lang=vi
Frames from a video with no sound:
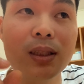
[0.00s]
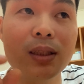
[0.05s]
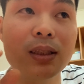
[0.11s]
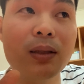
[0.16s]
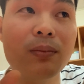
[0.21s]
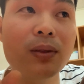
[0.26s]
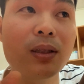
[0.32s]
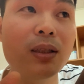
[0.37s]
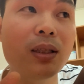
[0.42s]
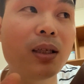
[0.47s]
chỉ
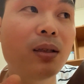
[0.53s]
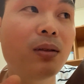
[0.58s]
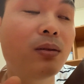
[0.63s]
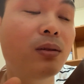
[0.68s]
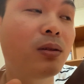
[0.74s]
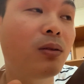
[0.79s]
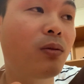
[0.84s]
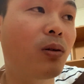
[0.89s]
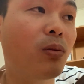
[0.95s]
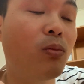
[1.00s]
dám đi đến
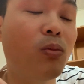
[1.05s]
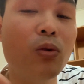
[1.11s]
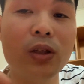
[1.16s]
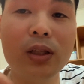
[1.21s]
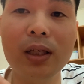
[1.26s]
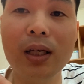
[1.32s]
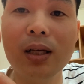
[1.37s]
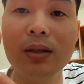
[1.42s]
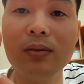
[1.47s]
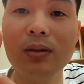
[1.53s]
trong vòng một
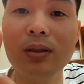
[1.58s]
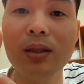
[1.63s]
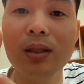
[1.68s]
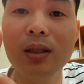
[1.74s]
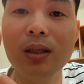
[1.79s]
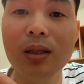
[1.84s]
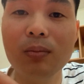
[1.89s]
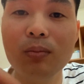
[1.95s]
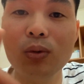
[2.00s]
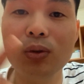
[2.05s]
tiếng thôi
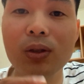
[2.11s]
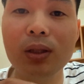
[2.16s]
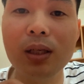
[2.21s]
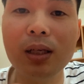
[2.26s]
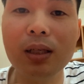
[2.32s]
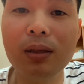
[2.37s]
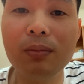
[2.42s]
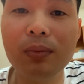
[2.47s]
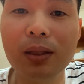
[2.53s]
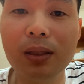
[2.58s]
một
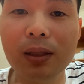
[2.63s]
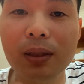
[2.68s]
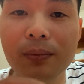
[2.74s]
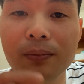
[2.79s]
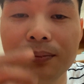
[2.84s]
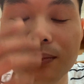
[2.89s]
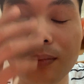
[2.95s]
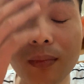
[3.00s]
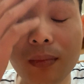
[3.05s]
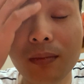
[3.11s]
tiếng là mình
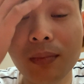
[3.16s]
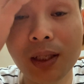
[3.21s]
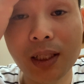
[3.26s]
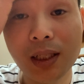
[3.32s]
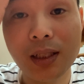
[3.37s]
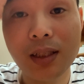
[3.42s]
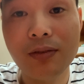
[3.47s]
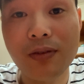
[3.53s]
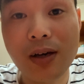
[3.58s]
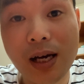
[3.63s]
mình đã
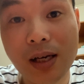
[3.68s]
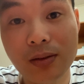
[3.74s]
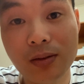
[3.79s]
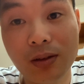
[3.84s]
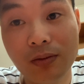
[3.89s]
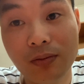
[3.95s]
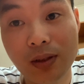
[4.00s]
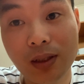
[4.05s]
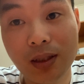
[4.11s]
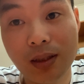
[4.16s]
đi về rồi
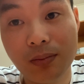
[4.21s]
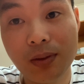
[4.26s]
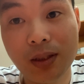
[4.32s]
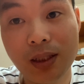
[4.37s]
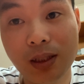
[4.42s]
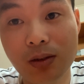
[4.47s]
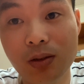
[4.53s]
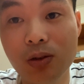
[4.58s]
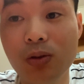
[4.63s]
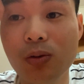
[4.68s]
và bây
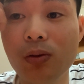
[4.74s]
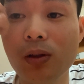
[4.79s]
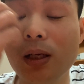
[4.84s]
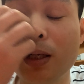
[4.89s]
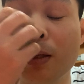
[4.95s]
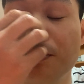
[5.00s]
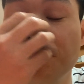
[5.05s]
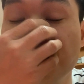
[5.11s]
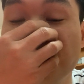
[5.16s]
giờ nói chung là